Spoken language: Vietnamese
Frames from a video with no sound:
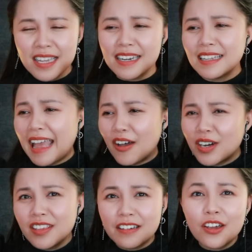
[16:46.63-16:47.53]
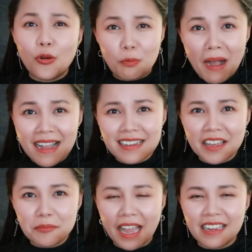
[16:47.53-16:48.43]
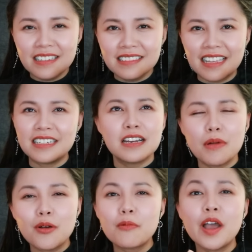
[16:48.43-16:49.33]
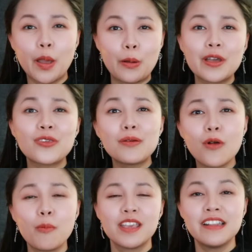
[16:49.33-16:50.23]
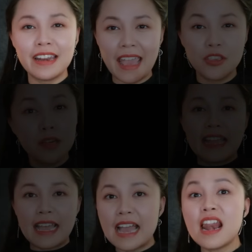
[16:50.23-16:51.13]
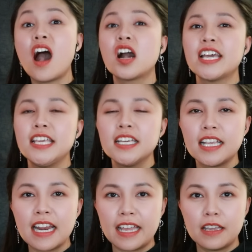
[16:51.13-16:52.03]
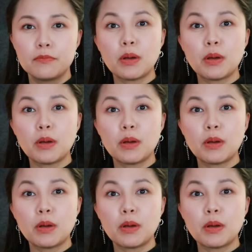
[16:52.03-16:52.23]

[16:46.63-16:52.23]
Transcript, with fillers: để tạo ra những cái cuộn băng đó các bạn thành ra là bác không có hiểu cái chuyên môn là như thế nào nhưng đại khái là họ nghĩ như thế này